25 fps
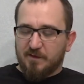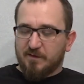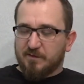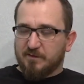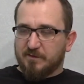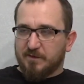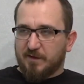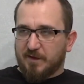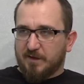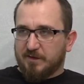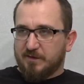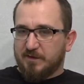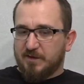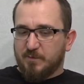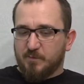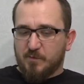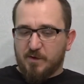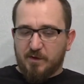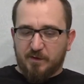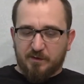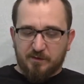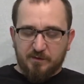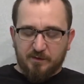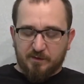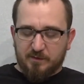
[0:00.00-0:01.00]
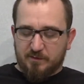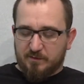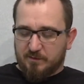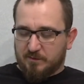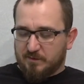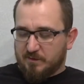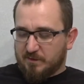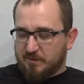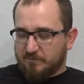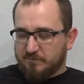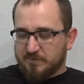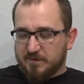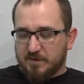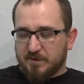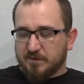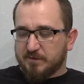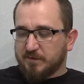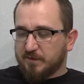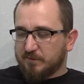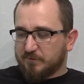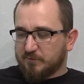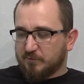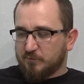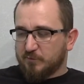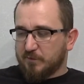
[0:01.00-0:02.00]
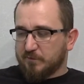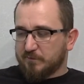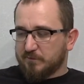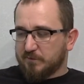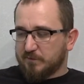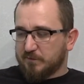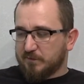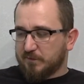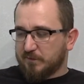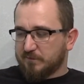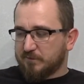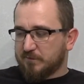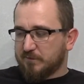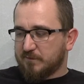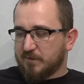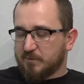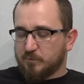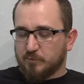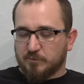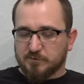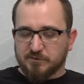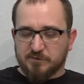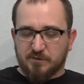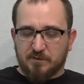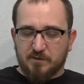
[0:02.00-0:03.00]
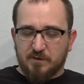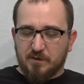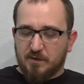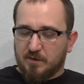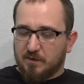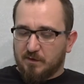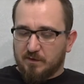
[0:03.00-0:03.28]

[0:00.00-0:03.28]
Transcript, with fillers: дорогие маркеры, а в некоторых ситуациях рисовать можно